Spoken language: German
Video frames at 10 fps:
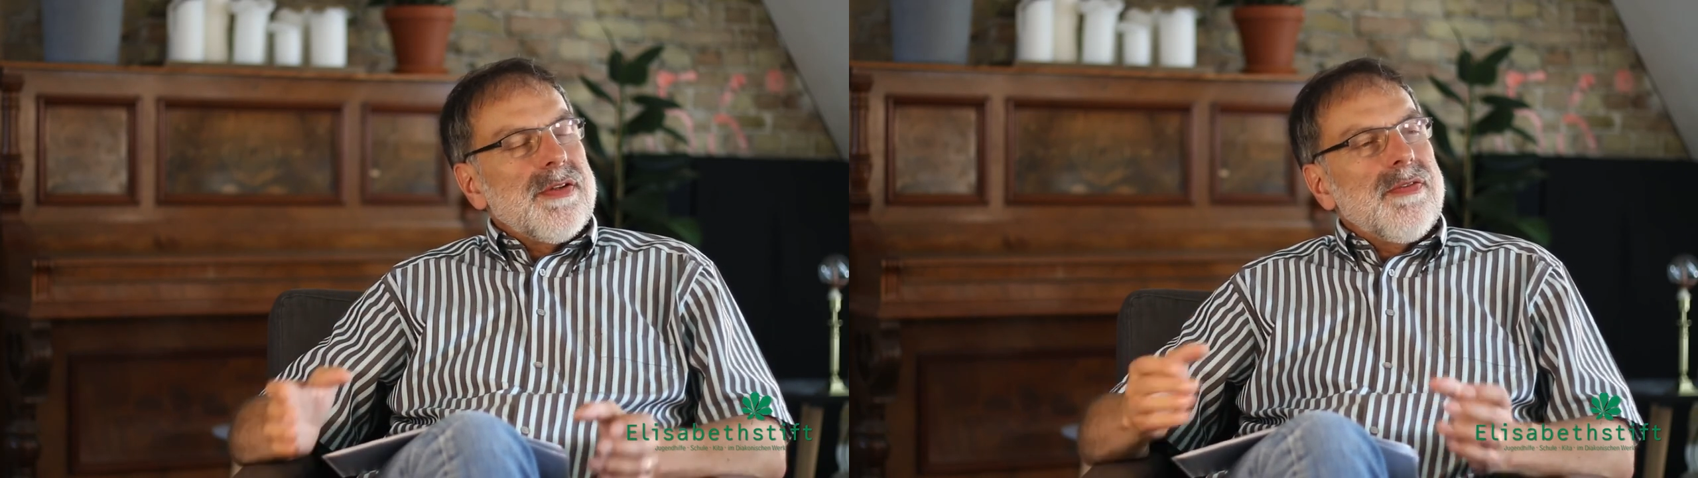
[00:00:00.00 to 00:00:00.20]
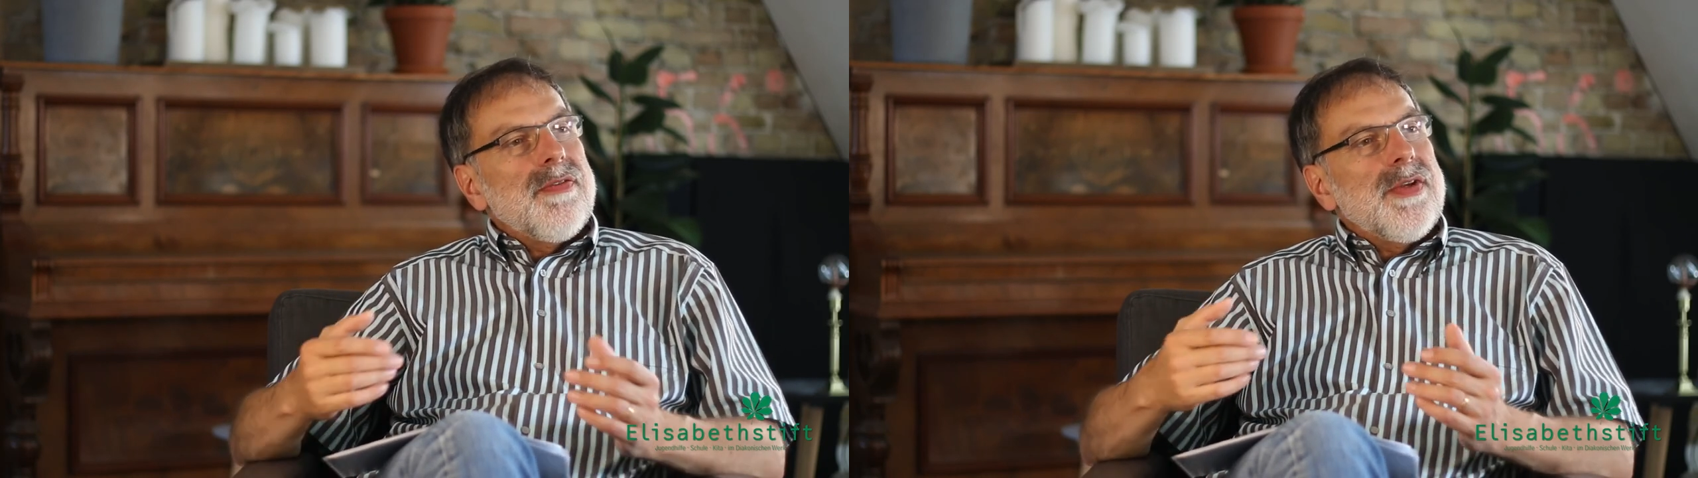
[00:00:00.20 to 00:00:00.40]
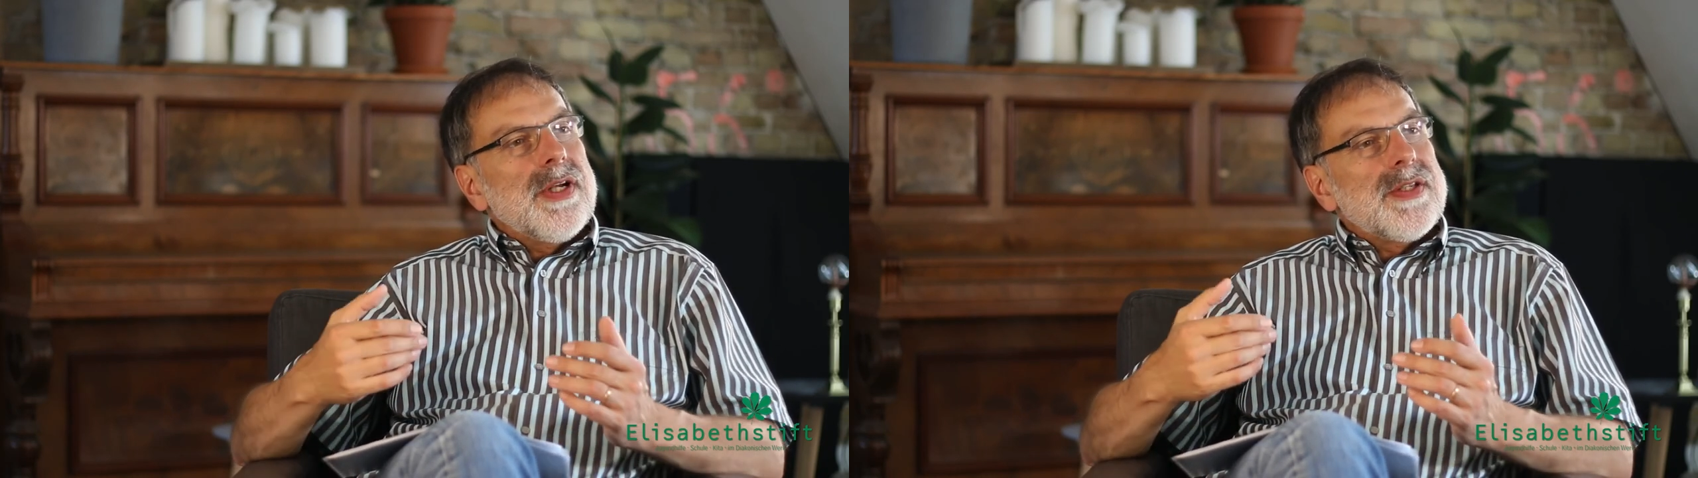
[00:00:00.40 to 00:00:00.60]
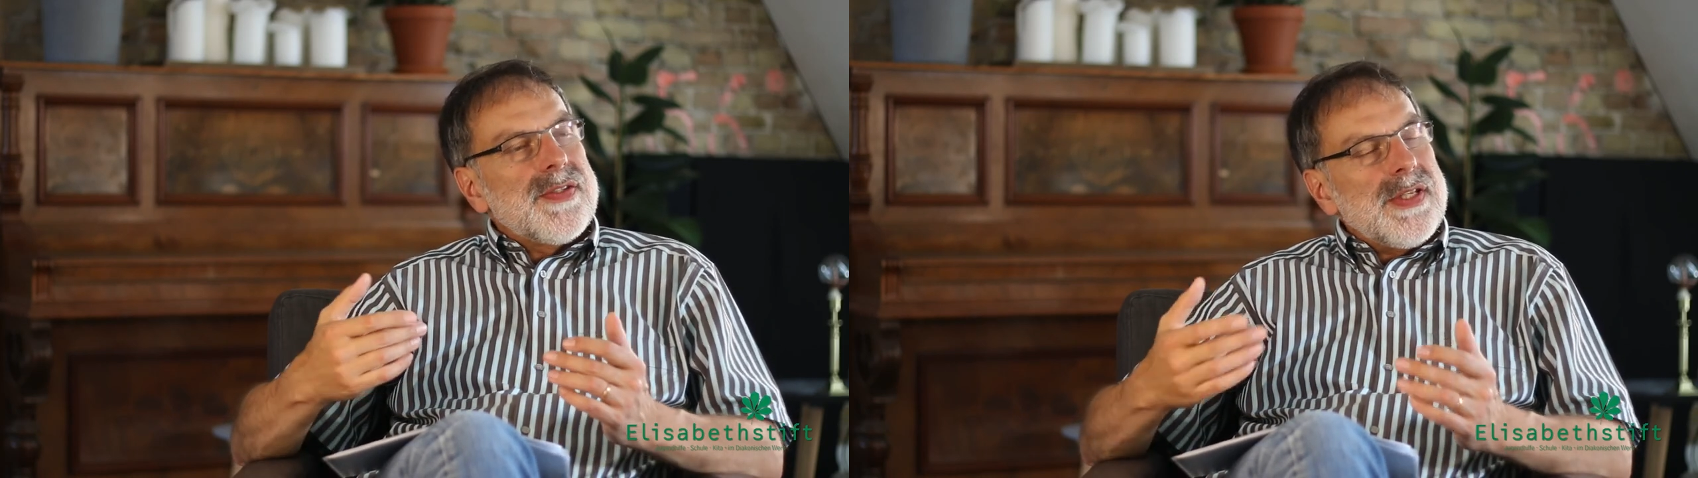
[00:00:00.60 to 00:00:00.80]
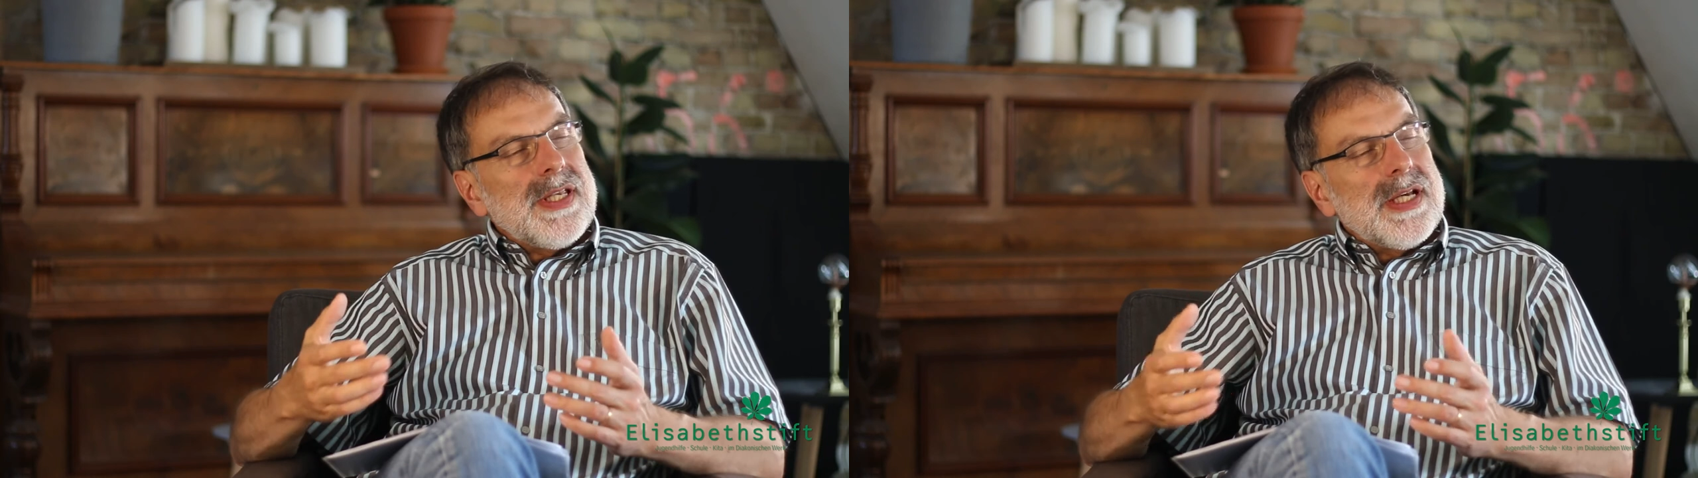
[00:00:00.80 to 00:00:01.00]
wenn wir wieder
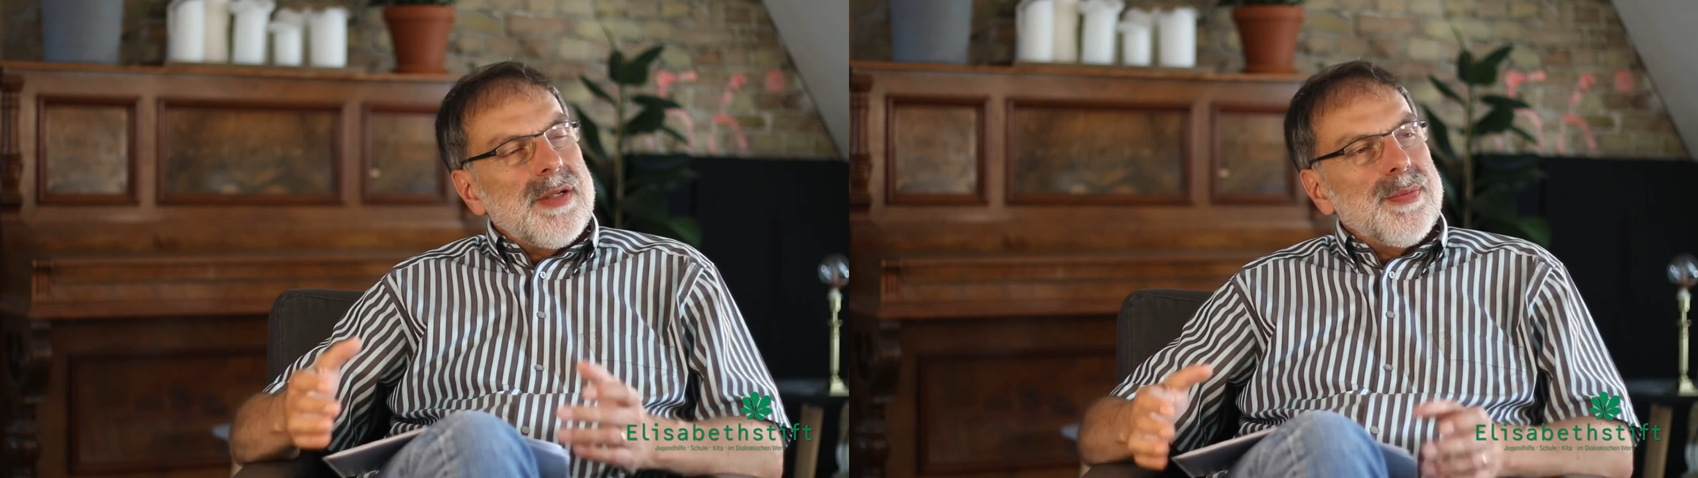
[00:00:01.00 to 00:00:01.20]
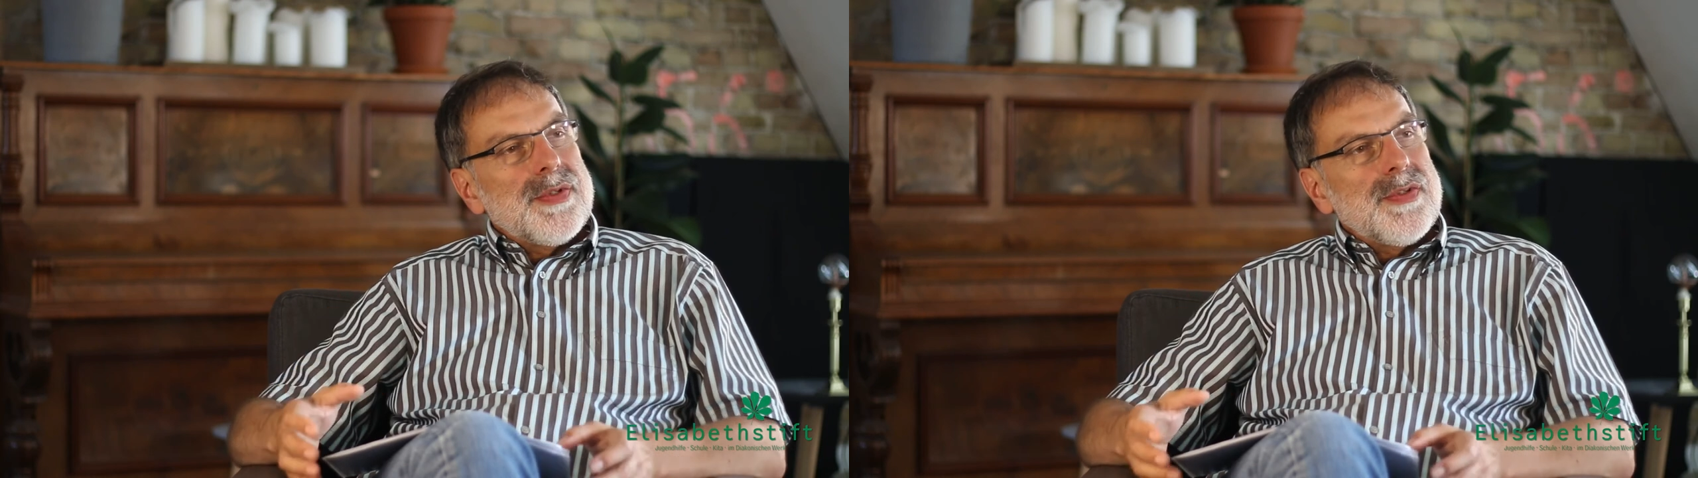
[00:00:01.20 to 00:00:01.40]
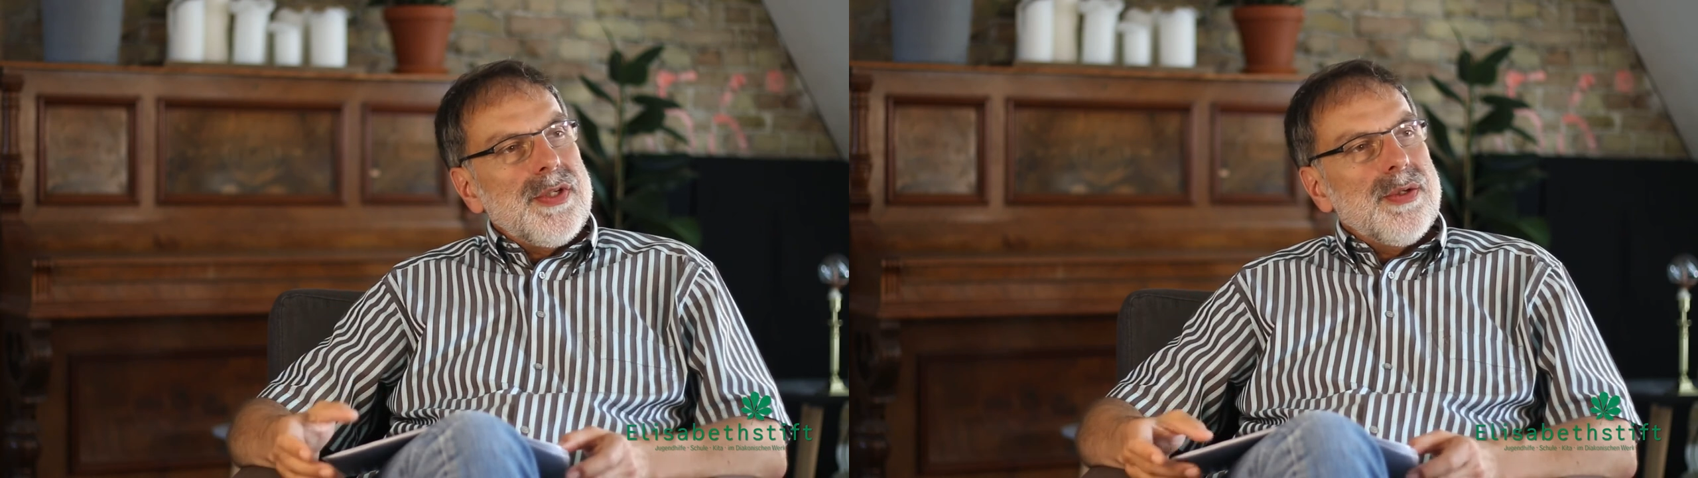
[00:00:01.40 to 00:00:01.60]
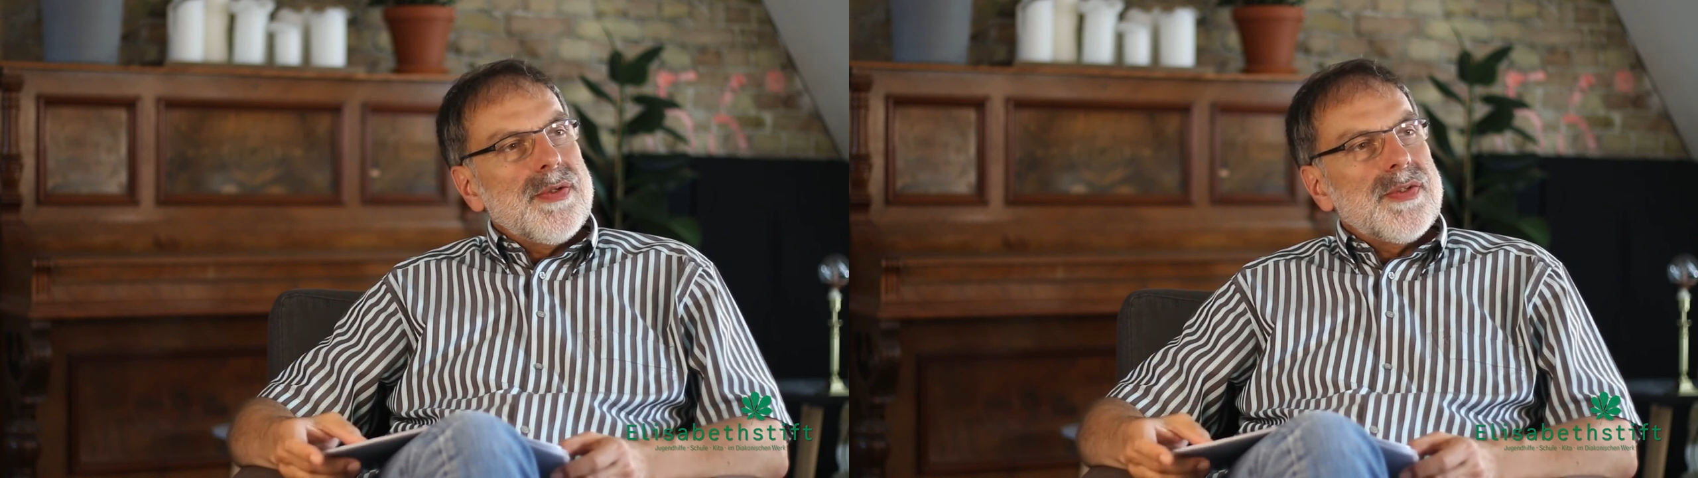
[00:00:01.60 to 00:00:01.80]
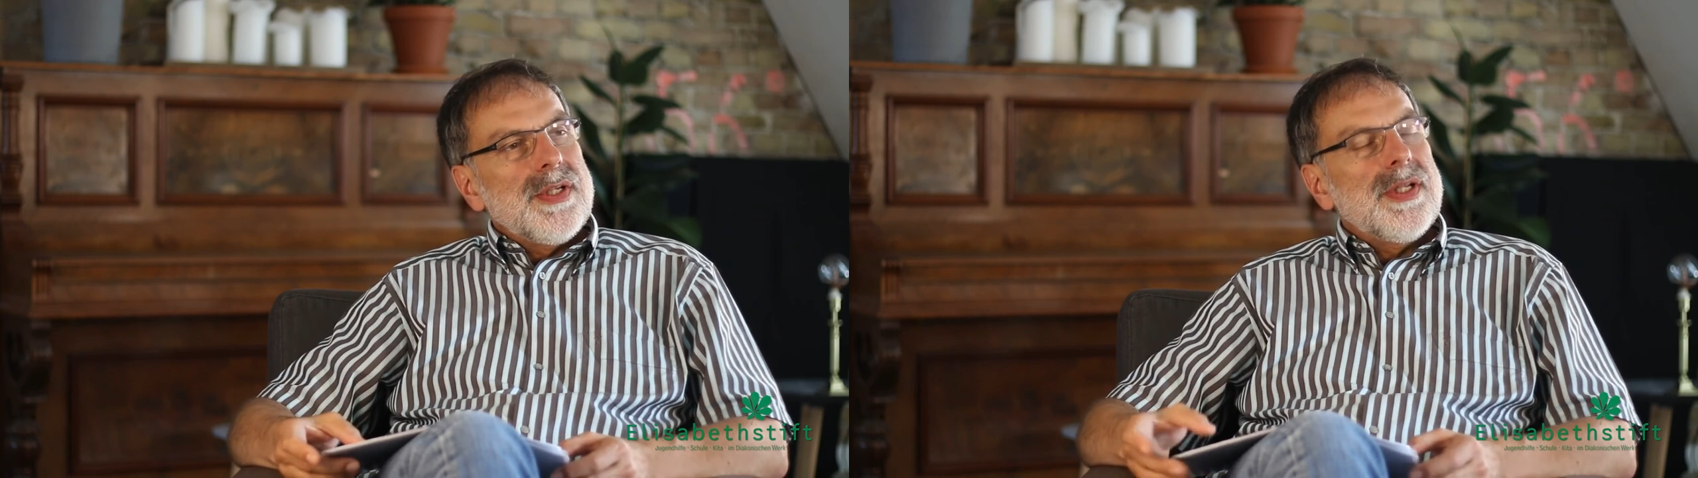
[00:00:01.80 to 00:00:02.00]
sicher in Beziehung
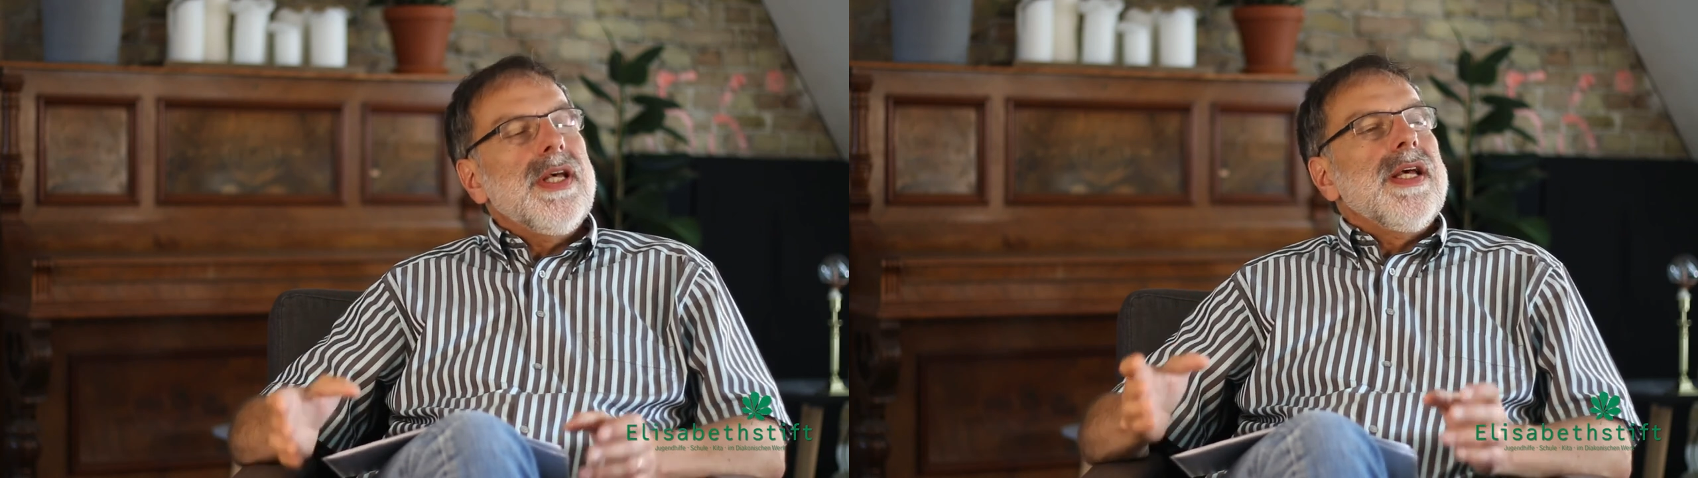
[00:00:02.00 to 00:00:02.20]
sind,